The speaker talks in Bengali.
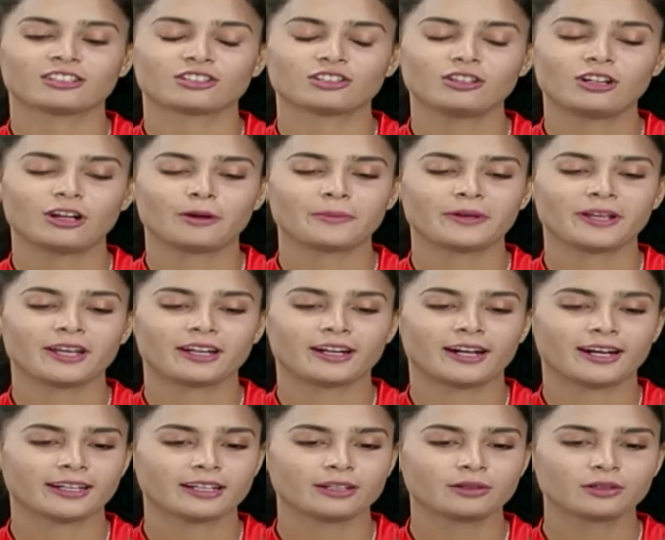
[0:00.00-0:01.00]
আসলে আমি আর
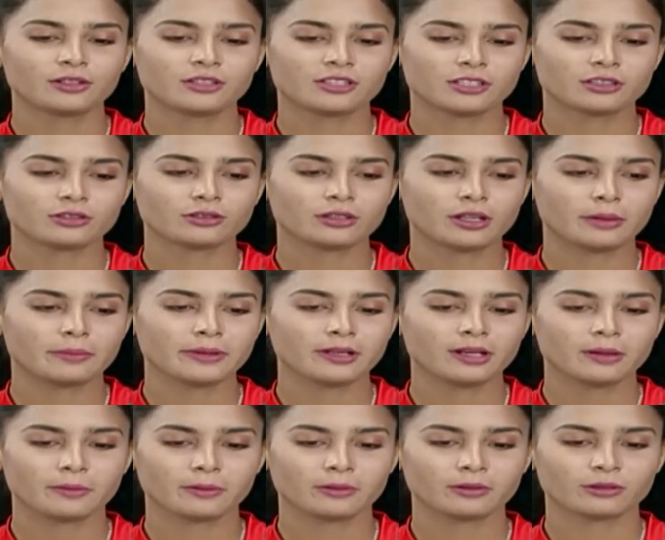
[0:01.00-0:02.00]
আগে হচ্ছে দুটা
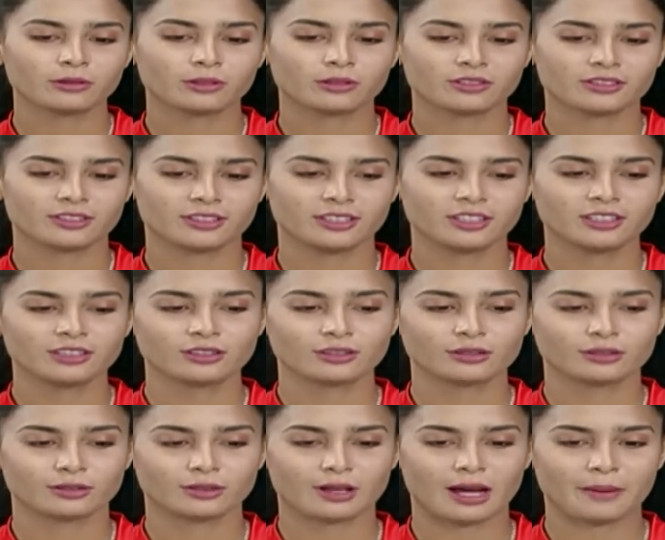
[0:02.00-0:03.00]
বিজ্ঞাপন করছি
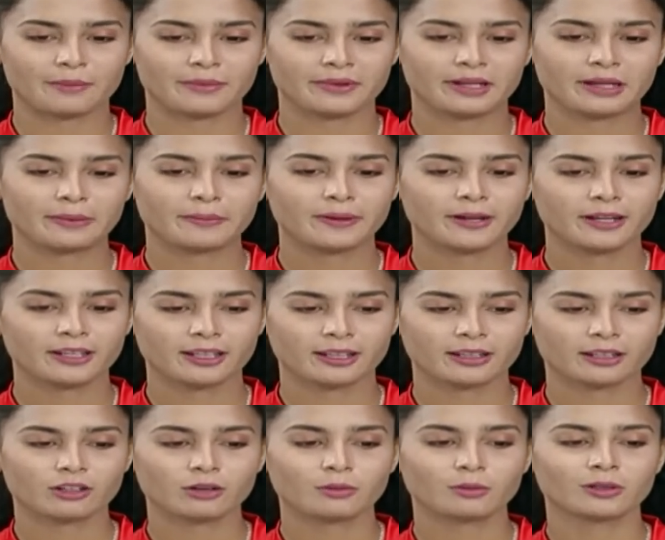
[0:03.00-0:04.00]
তো আমি নেপালে
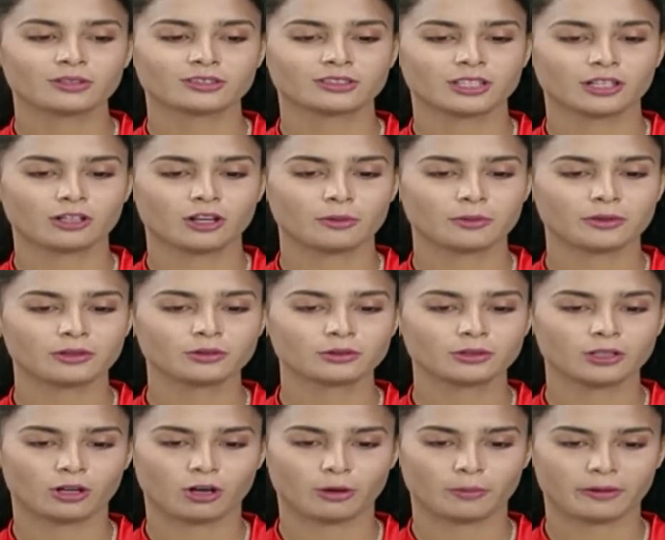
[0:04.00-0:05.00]
থাকা অবস্থায় আমি
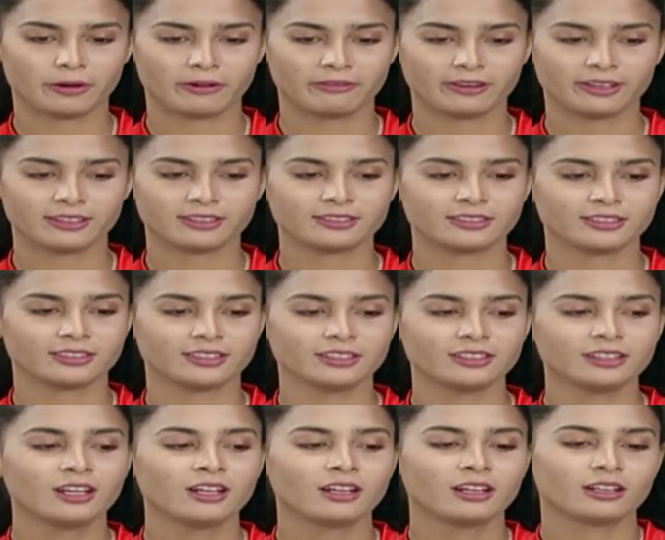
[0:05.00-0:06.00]
দুটা অফার পাইছি
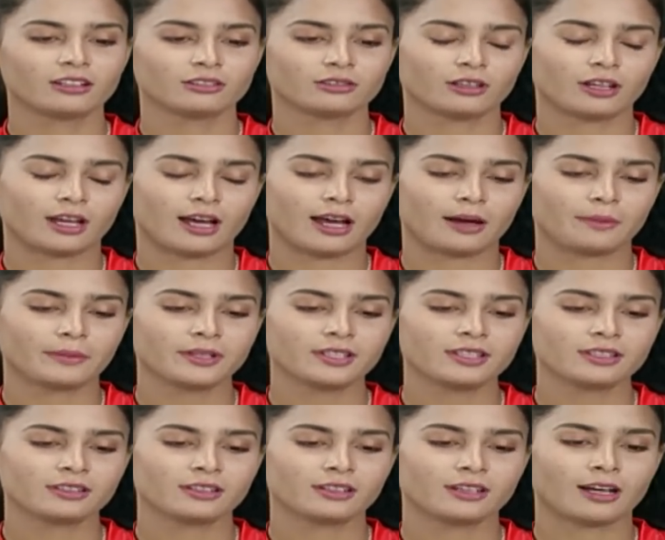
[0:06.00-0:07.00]
আমি
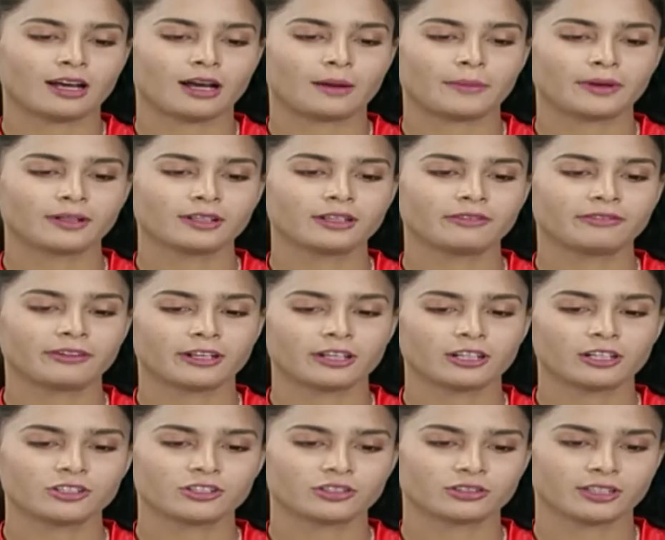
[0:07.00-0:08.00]
যে আমাদের
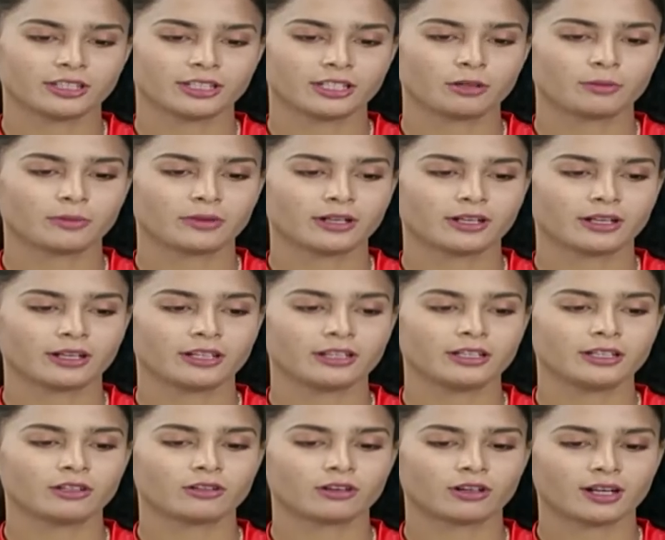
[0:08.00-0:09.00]
ফেডারেশন থেকে মানে
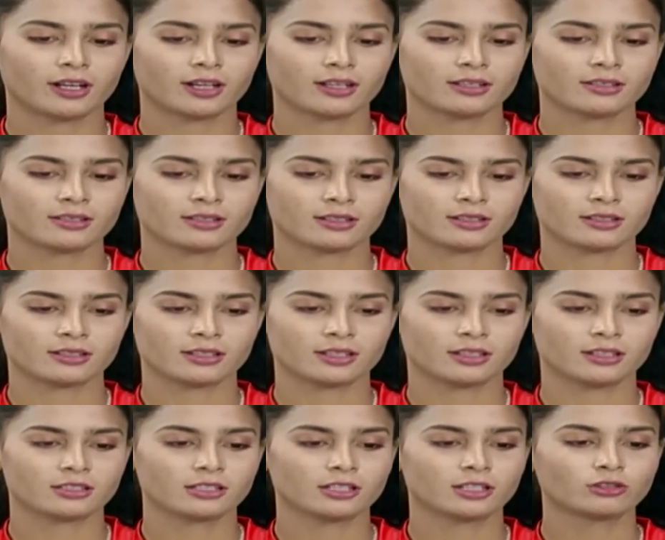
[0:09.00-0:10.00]
ই করা আসছে যে
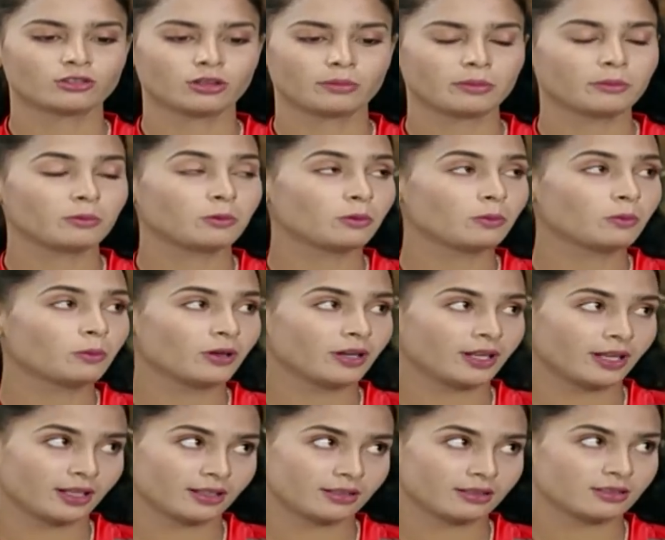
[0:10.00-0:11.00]
যেহেতু আমি
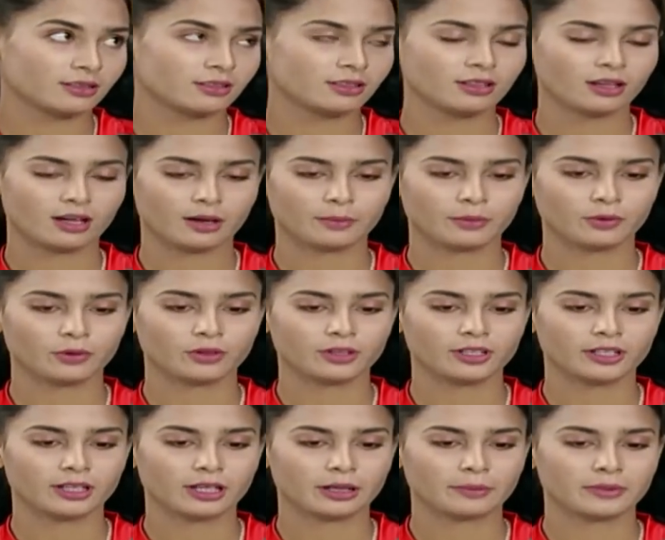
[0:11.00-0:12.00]
ফুটবলে আসছি আমি আচ্ছা।
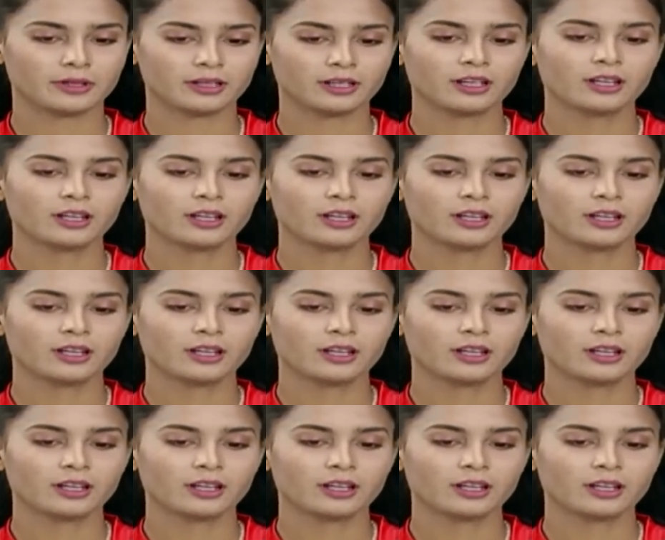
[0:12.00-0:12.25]
ওইদিকে আমি